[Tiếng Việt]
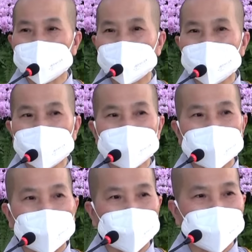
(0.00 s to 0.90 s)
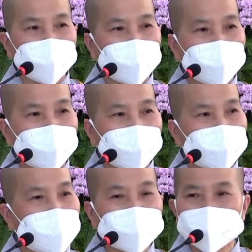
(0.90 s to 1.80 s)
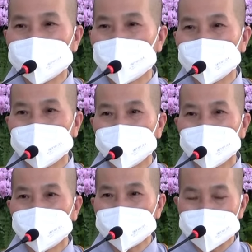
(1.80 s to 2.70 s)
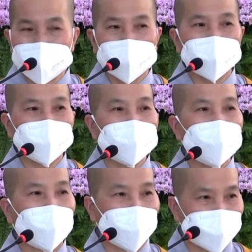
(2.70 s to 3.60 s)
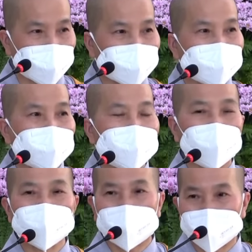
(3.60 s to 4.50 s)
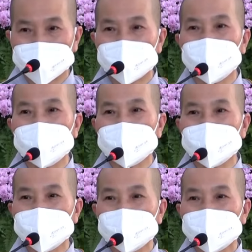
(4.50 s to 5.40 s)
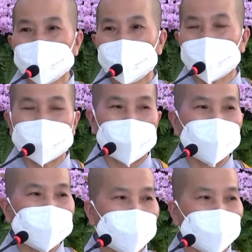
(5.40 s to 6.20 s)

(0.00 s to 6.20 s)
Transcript: người nó nói rồi, chết rồi, bây giờ mới lộ diện ra cái ông thầy của mình. Hồi nào